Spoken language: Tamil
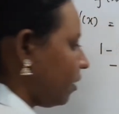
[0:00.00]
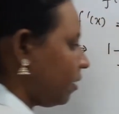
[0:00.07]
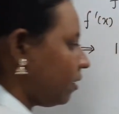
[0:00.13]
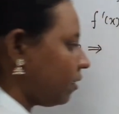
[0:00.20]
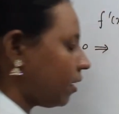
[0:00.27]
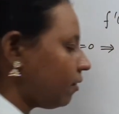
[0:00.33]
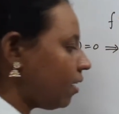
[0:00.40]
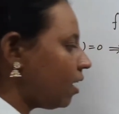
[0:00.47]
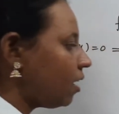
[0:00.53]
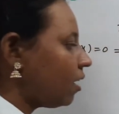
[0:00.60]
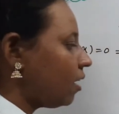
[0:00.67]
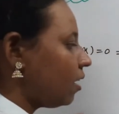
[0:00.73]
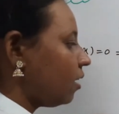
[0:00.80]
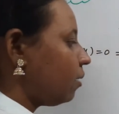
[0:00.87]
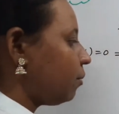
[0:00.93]
ஓகேவா
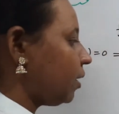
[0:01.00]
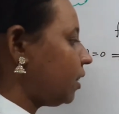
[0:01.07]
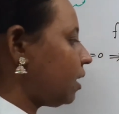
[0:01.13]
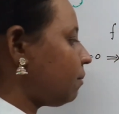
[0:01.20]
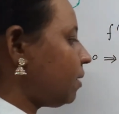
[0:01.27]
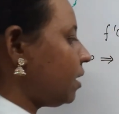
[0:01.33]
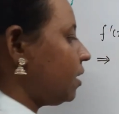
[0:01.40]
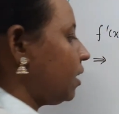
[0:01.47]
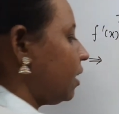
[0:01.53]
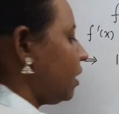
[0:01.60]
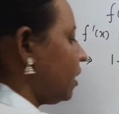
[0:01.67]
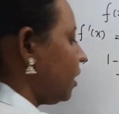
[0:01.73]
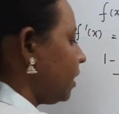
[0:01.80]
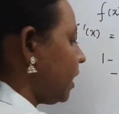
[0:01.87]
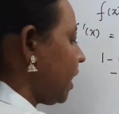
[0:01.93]
புரியுதாம்மா
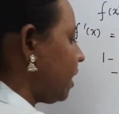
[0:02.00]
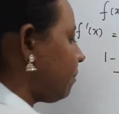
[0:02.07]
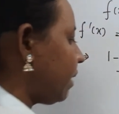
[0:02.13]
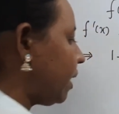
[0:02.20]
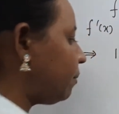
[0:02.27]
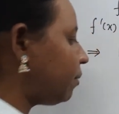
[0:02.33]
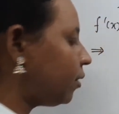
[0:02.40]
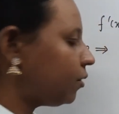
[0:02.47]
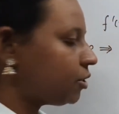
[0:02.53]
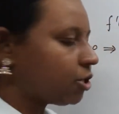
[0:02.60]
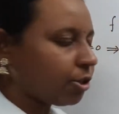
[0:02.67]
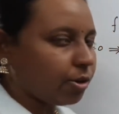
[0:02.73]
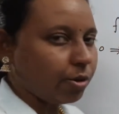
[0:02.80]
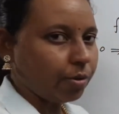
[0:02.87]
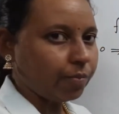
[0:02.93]
ஏன் நம்ம என் போட்டு
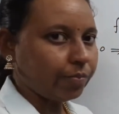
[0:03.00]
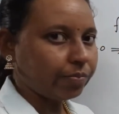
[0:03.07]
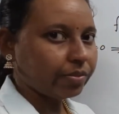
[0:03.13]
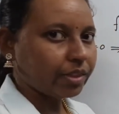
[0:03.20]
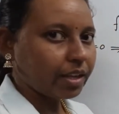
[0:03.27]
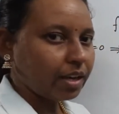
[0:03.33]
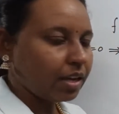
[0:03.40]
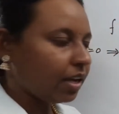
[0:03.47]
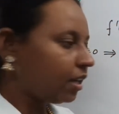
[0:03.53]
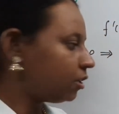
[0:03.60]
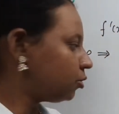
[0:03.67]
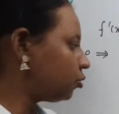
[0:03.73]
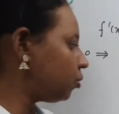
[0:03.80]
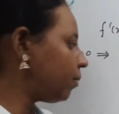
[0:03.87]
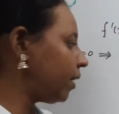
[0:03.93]
வச்சுருக்கோம் இது
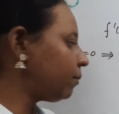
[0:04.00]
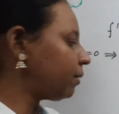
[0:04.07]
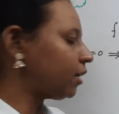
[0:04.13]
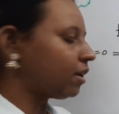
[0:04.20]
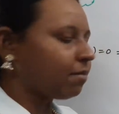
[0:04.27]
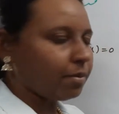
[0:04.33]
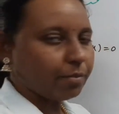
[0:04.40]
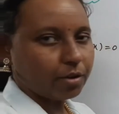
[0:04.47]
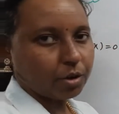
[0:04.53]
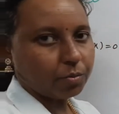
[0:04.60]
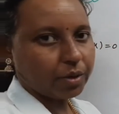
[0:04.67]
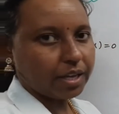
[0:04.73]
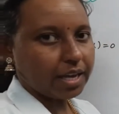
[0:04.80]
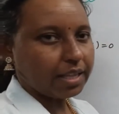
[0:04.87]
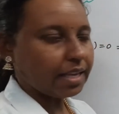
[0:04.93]
டூ பை மட்டும் நம்ம போட
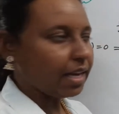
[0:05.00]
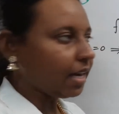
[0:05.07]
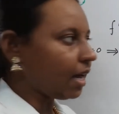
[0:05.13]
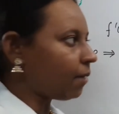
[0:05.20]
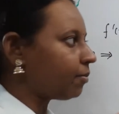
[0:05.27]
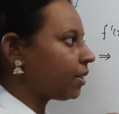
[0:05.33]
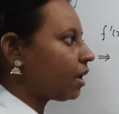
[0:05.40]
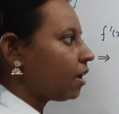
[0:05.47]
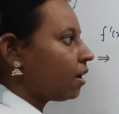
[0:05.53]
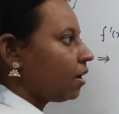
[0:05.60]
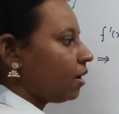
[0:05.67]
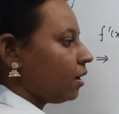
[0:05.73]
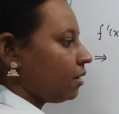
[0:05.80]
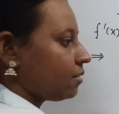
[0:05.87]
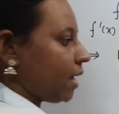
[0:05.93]
முடியாது ஏன்னா
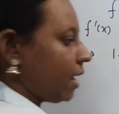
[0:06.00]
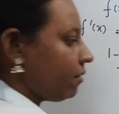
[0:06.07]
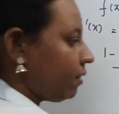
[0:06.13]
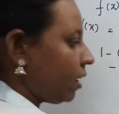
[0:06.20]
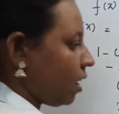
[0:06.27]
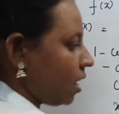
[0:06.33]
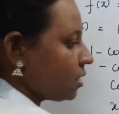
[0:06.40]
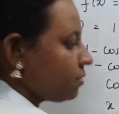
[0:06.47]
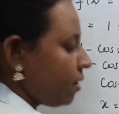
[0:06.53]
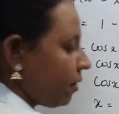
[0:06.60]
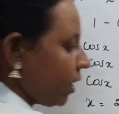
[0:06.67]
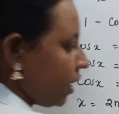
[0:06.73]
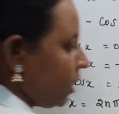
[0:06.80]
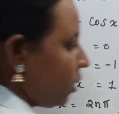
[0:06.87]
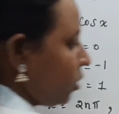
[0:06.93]
சைன்
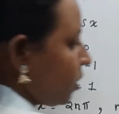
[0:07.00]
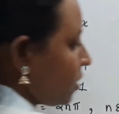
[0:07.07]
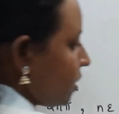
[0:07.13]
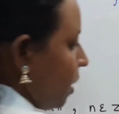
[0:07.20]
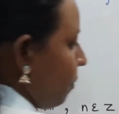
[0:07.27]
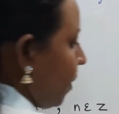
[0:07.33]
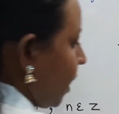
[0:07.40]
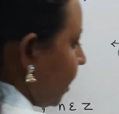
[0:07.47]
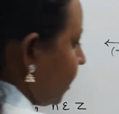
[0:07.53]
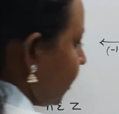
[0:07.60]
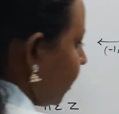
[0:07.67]
காசுங்கிறது இதோட ஸ்டாப் ஆகாது